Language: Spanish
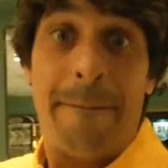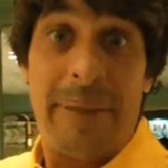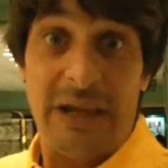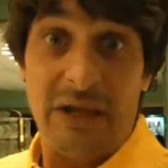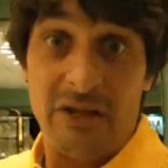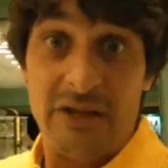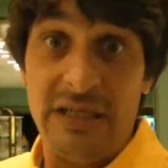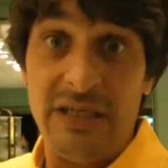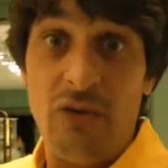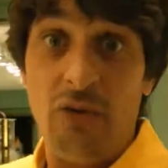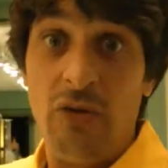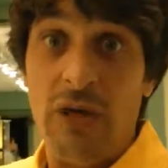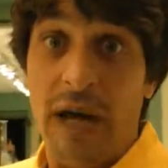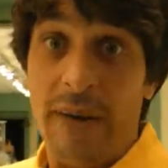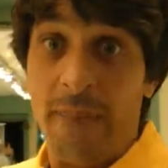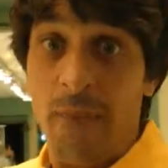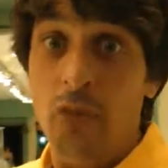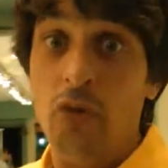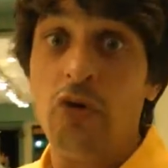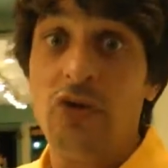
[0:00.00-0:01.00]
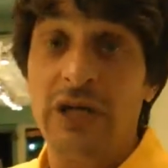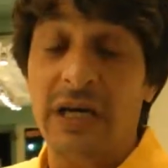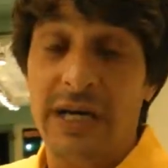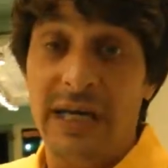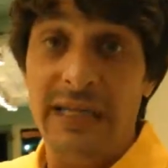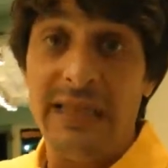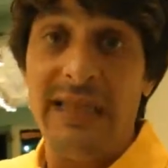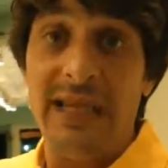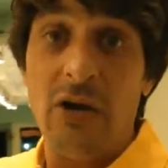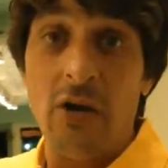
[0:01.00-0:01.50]
pero sin dudas mucha
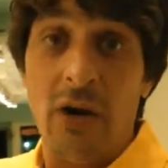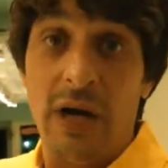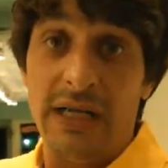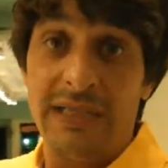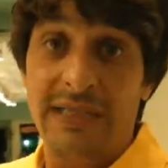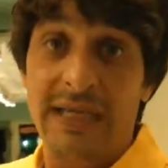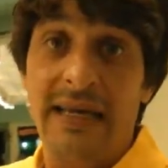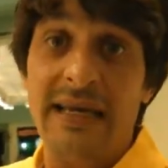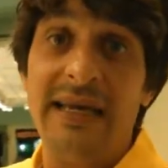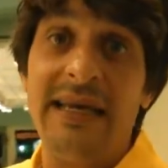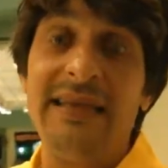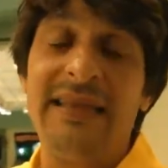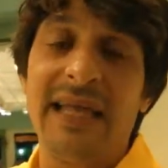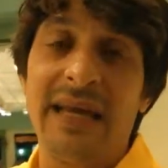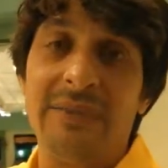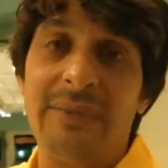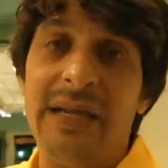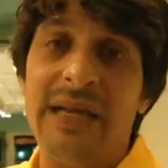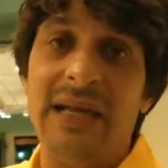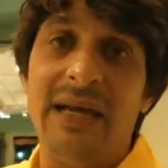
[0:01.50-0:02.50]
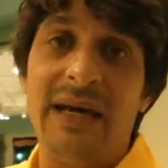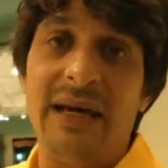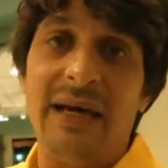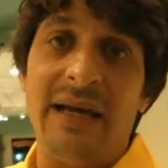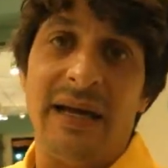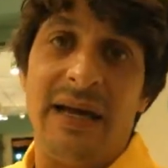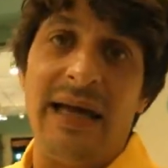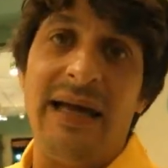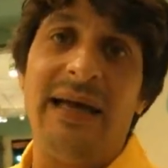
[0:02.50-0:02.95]
gente lo hace y termina,